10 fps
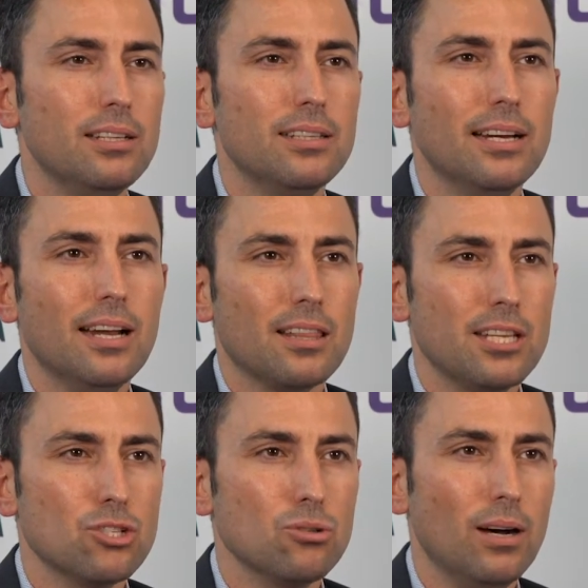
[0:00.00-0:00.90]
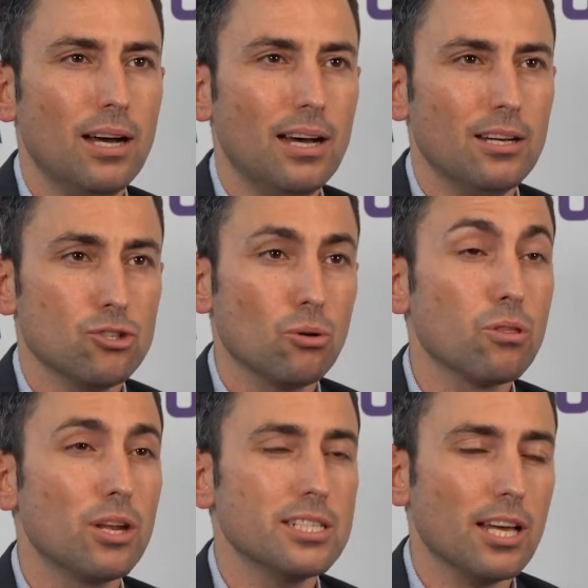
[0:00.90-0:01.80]
el tener acceso a
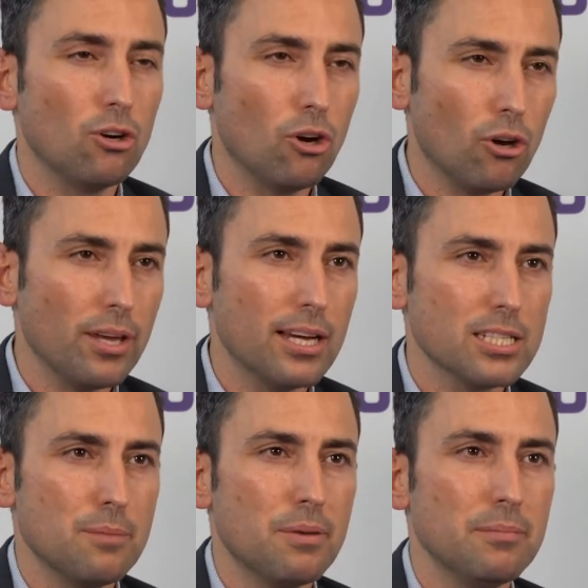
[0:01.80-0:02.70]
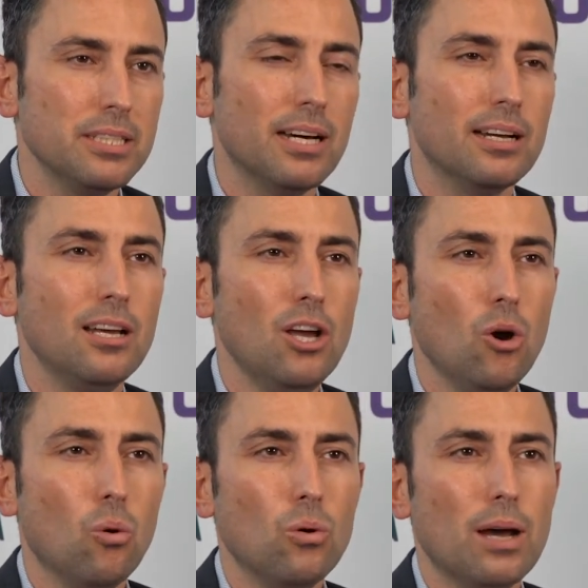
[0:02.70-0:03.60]
soluciones tecnológicas que permitan
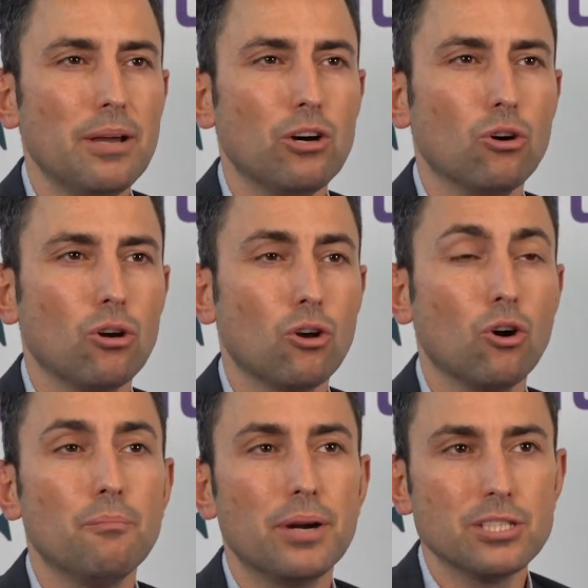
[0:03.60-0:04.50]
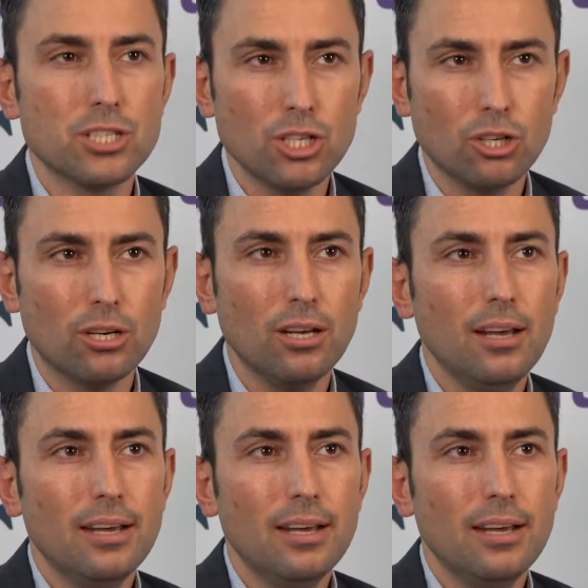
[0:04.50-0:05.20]
una mejor comprensión